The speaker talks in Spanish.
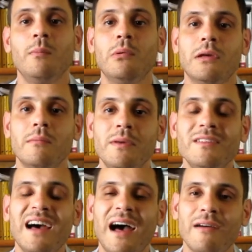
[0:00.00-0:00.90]
es porque
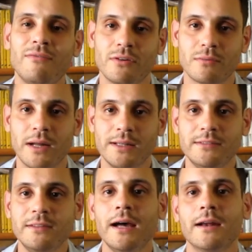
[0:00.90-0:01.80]
empieza a
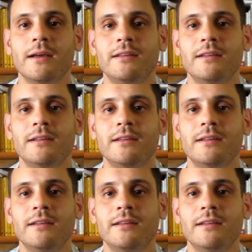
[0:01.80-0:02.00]
formalizar